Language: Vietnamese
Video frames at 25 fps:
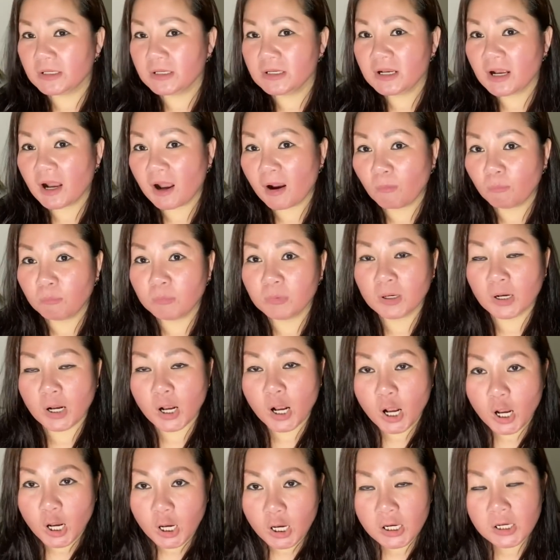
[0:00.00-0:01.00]
không
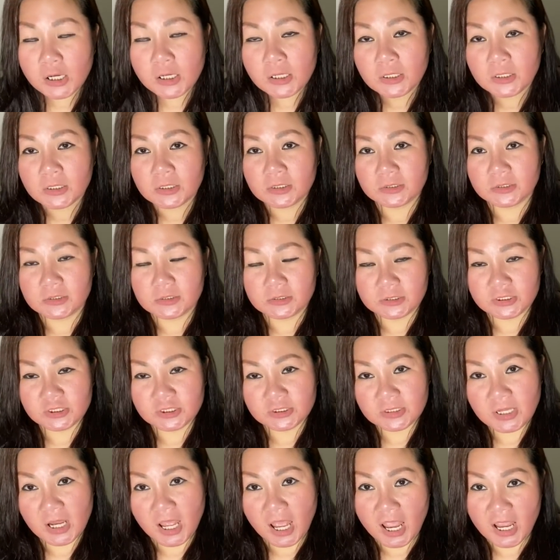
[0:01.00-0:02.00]
có
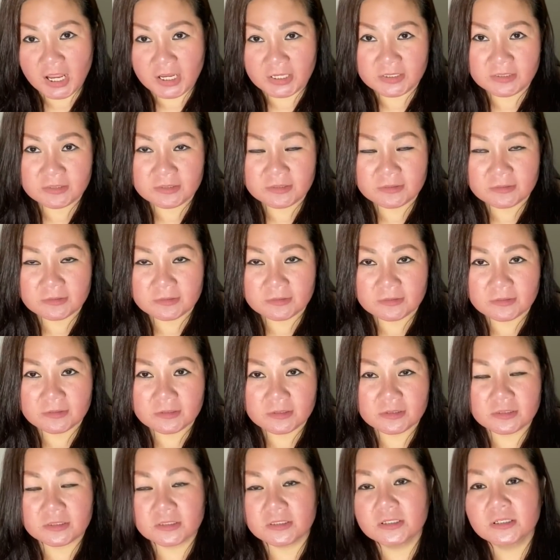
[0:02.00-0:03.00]
để
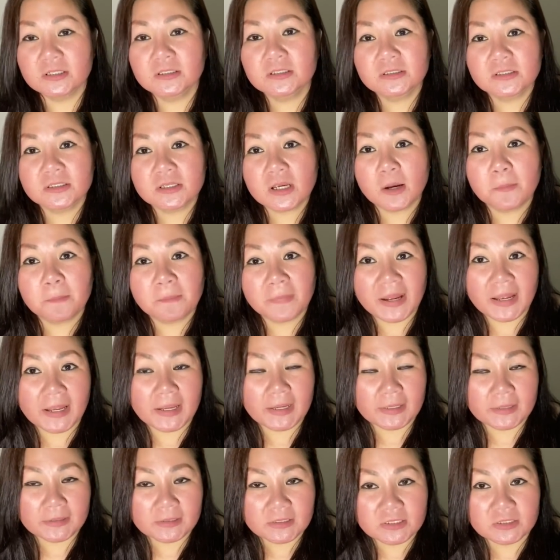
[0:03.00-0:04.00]
chừa chân cho
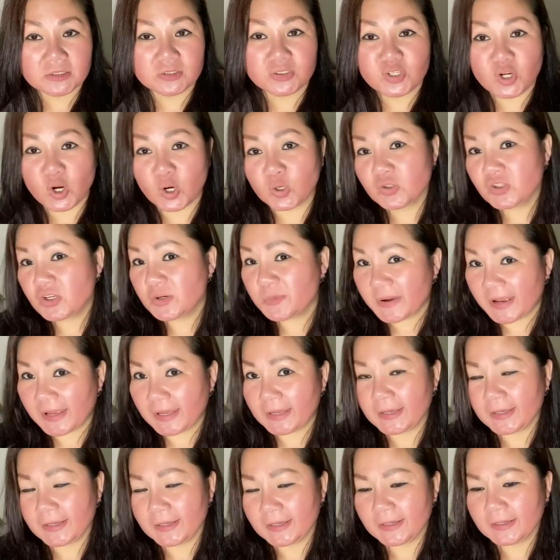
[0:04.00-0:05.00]
mày chừa chỗ cho
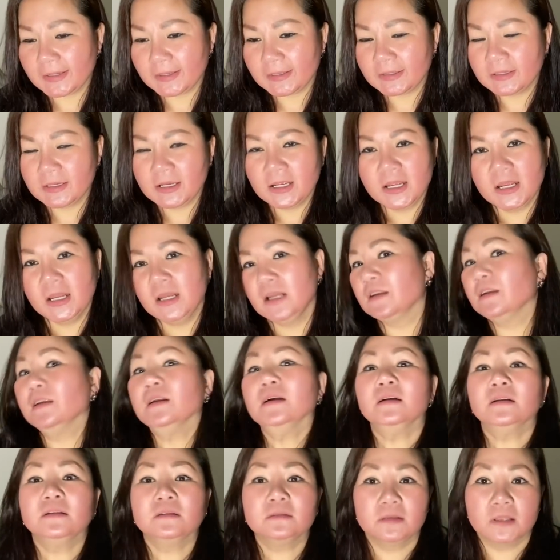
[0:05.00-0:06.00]
mày
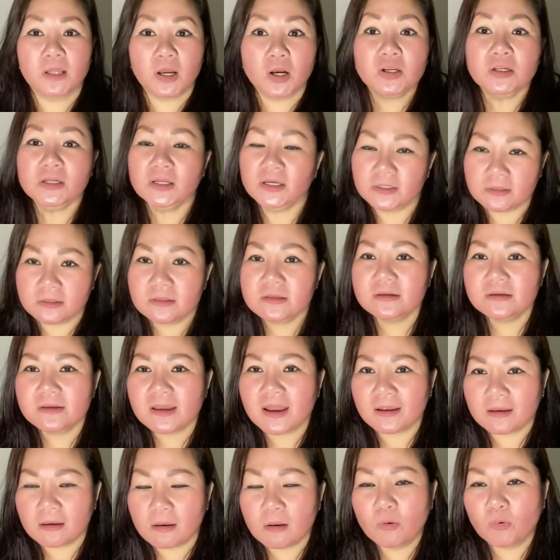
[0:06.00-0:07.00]
nói thì như
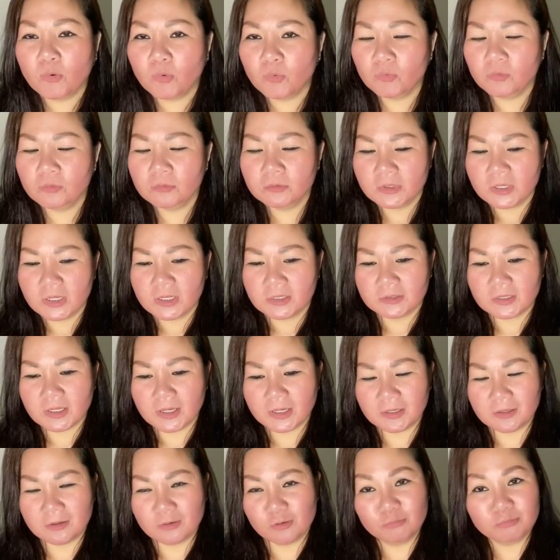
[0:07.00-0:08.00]
vậy luôn
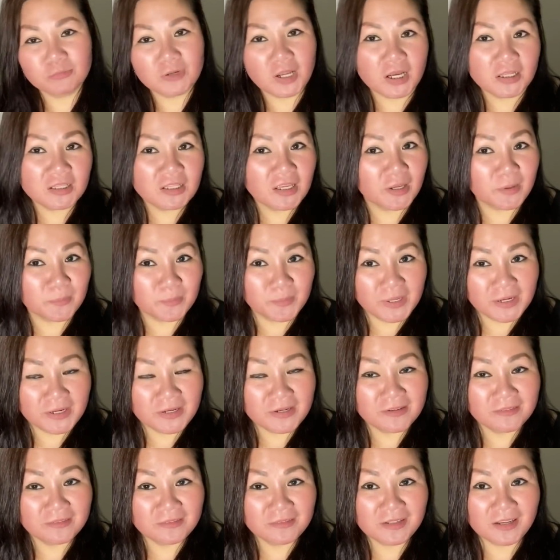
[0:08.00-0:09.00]
thì lúc đó thì mới
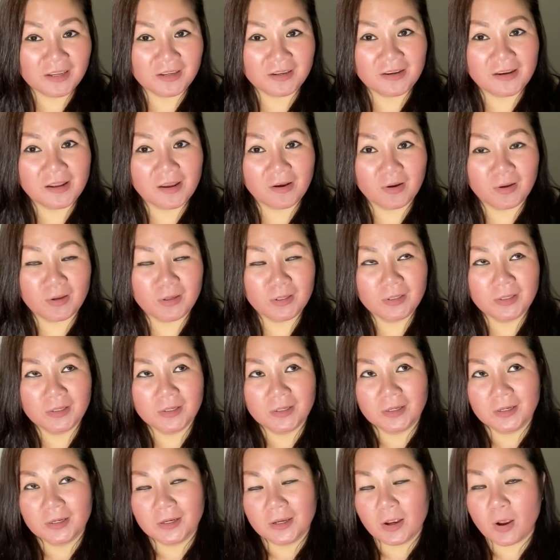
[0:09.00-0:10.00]
đứng thì nói
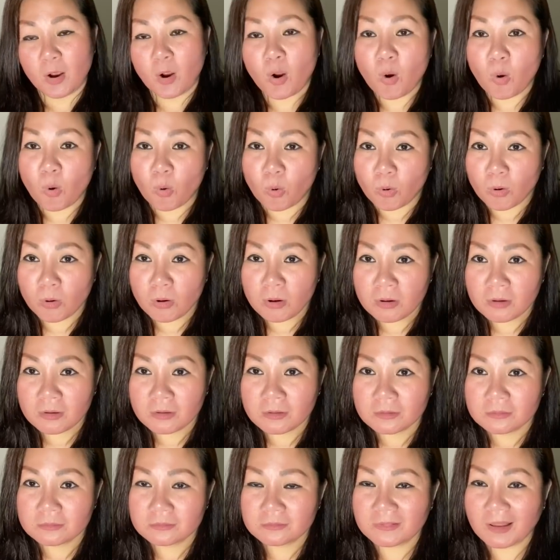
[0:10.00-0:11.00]
ủa
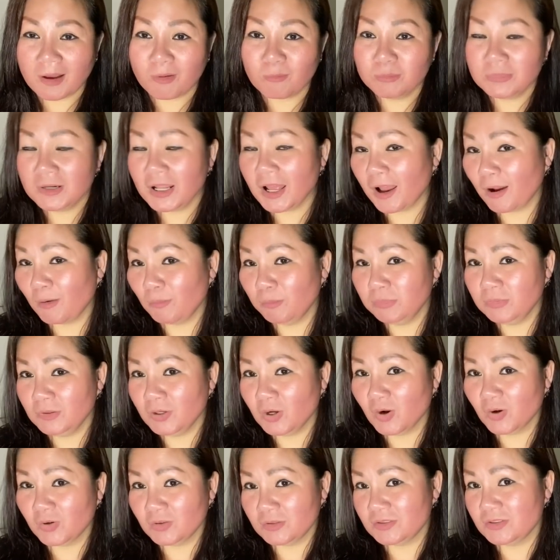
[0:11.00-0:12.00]
tổng thống
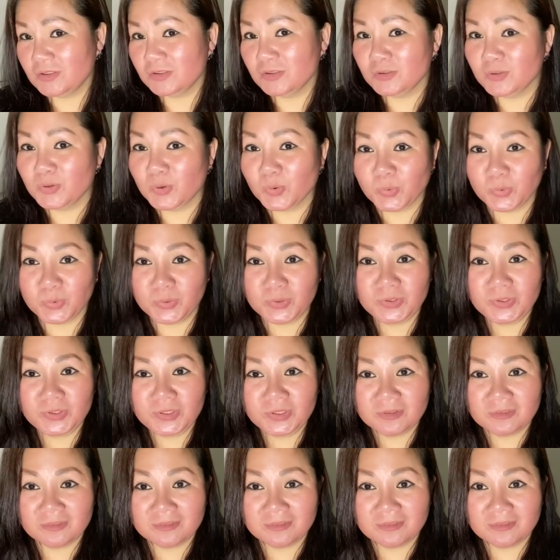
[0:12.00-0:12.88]
còn chưa đuổi